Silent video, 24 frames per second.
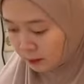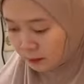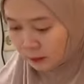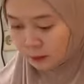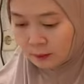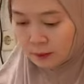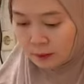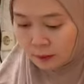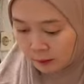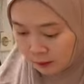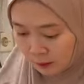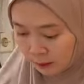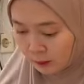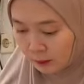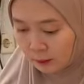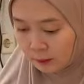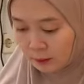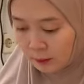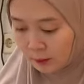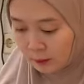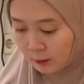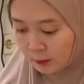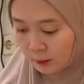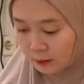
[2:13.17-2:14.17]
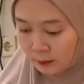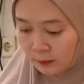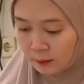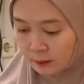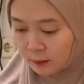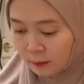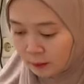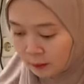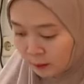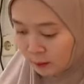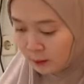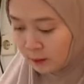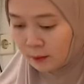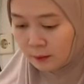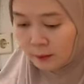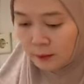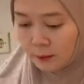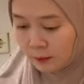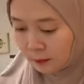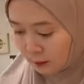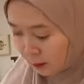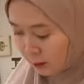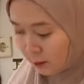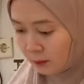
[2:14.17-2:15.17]
cloud bread kalau nggak salah
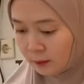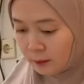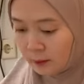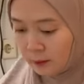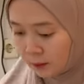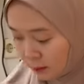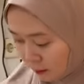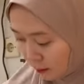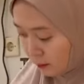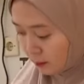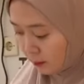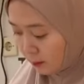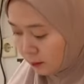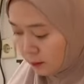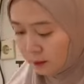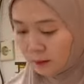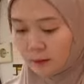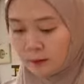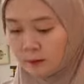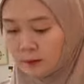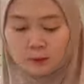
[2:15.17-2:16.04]
deh nah yang milk